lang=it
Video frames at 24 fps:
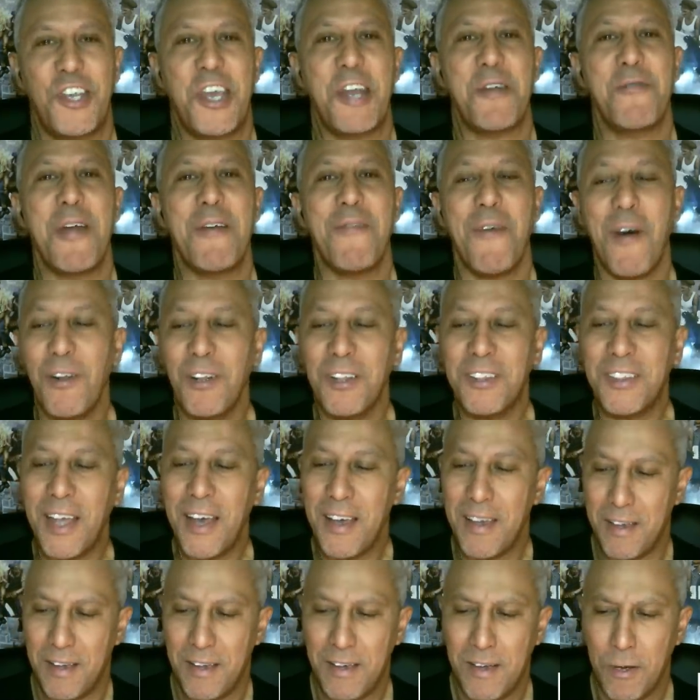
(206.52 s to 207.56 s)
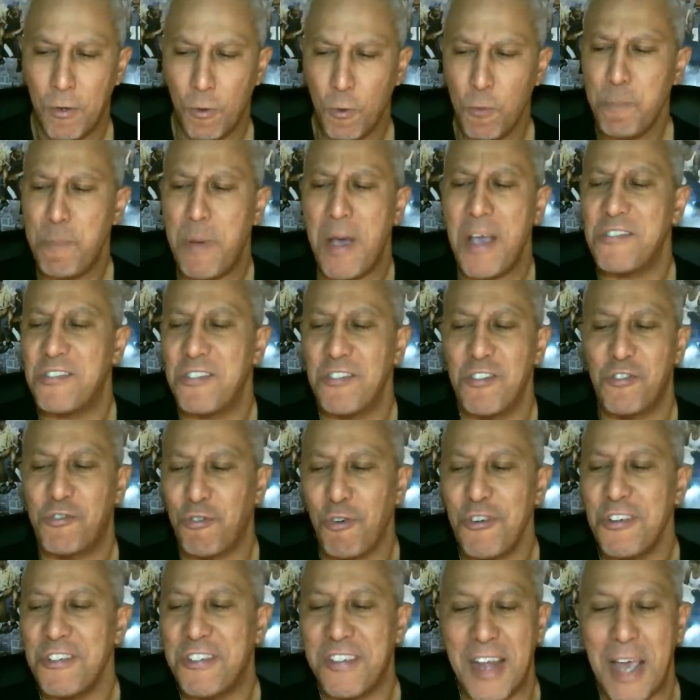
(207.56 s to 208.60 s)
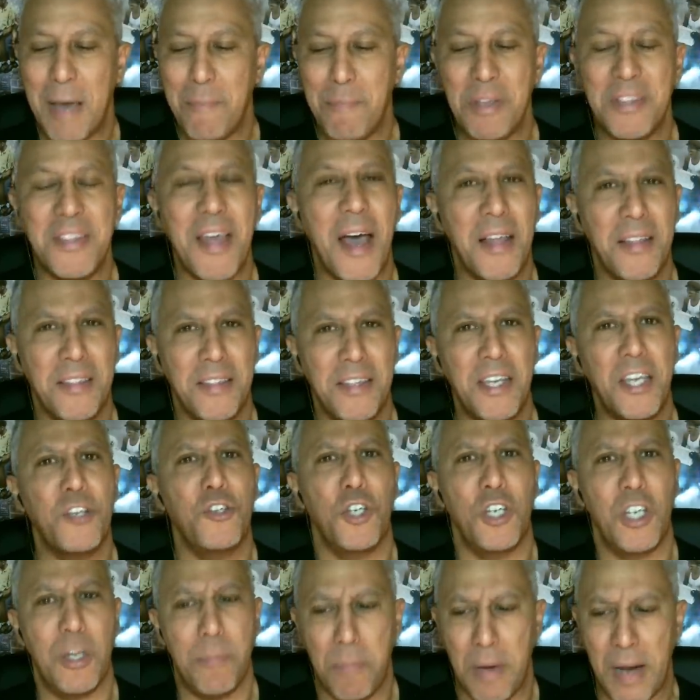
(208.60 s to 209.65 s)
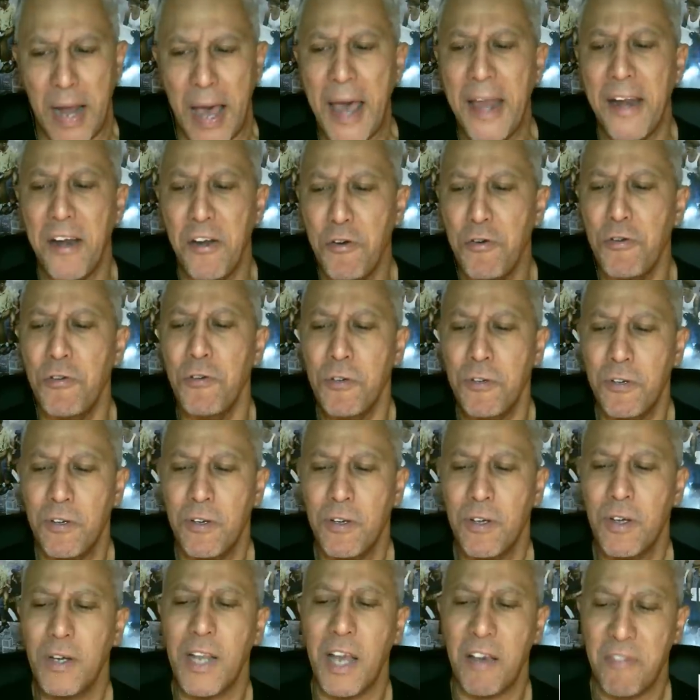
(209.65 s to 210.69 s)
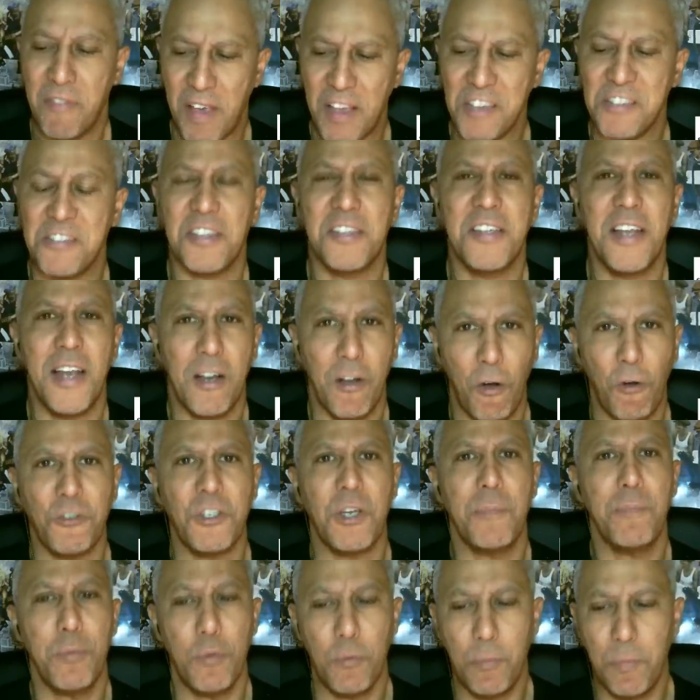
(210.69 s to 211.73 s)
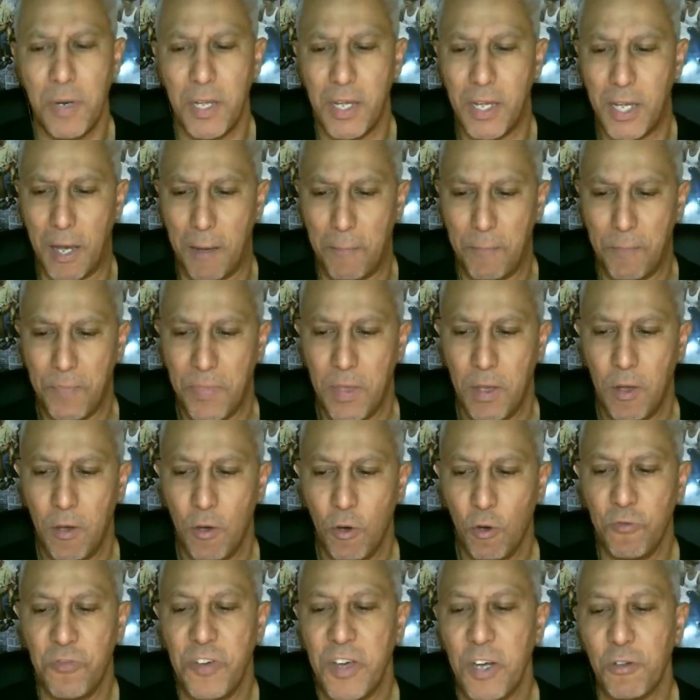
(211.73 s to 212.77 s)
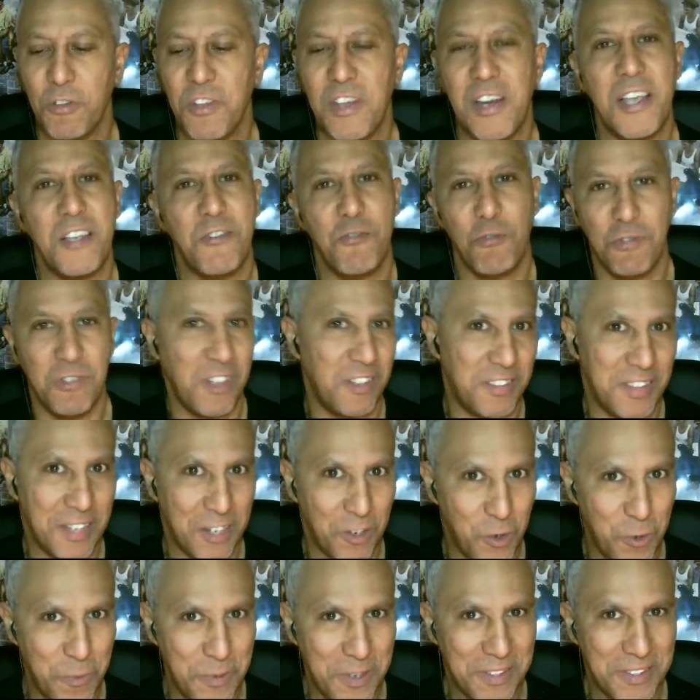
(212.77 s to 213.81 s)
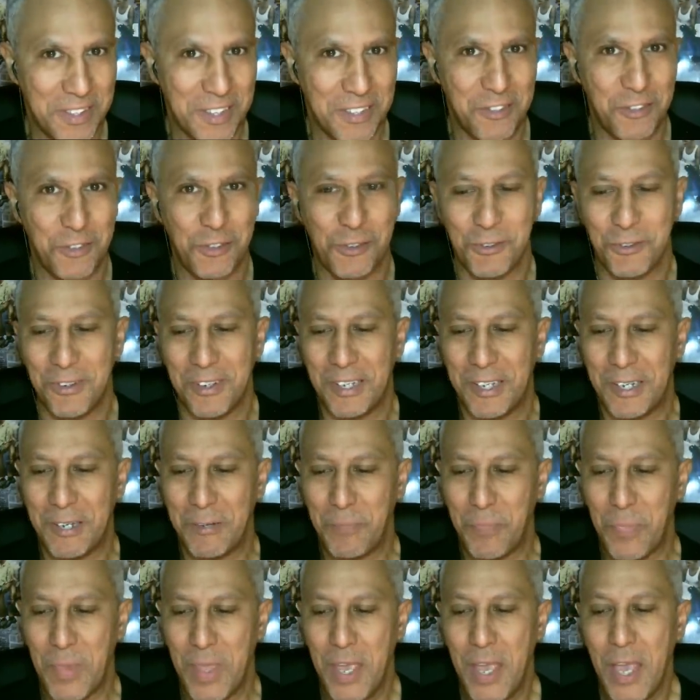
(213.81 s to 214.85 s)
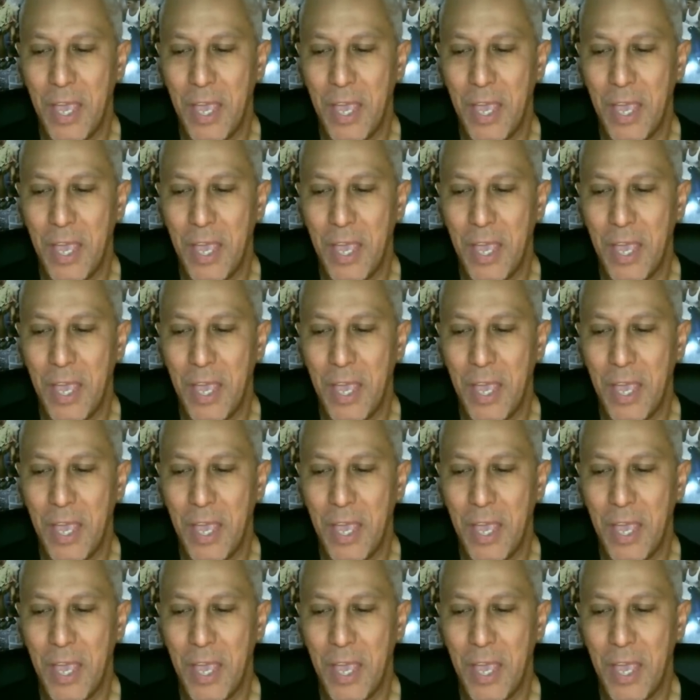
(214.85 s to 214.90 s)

C'era una volta un paese di soli tre abitanti che celebrarono la festa della cosa pubblica ovvero delle suddette argomentazioni.